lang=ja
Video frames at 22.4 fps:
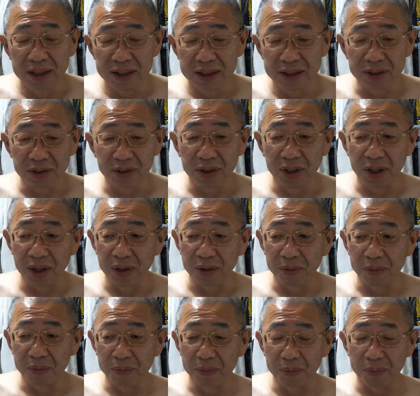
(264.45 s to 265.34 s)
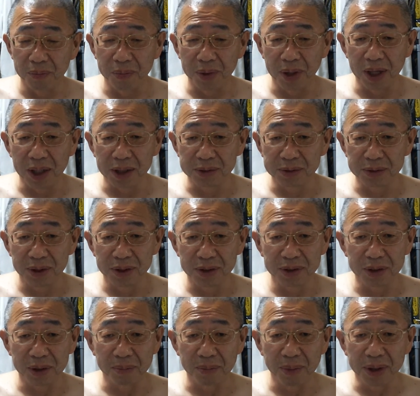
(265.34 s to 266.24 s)
そんなん昔は
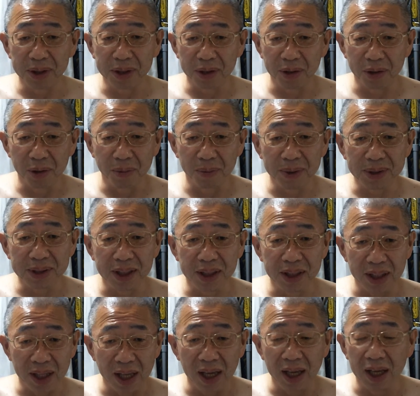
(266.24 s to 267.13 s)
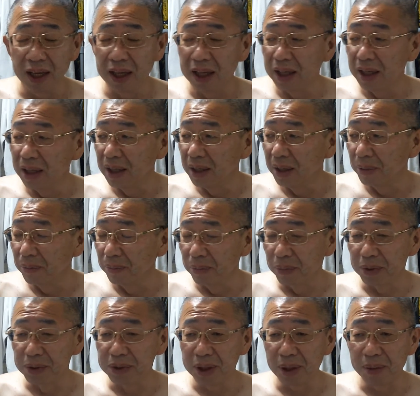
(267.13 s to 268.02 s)
そんなん全くおませんで
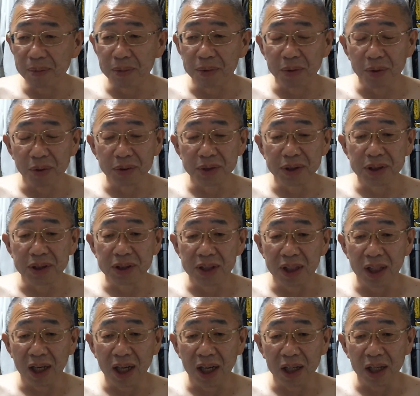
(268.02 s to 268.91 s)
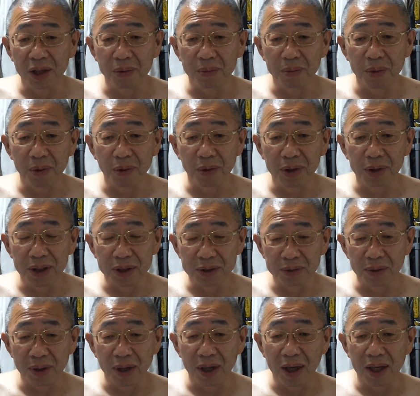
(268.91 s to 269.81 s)
もう全部年いってからの病気で
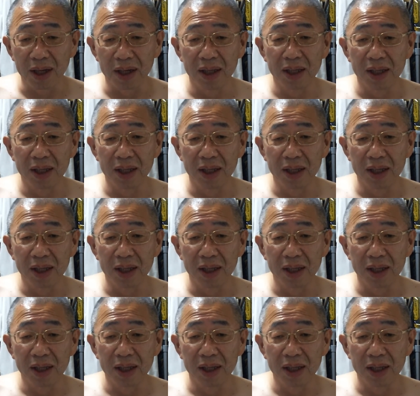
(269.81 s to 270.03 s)
すわ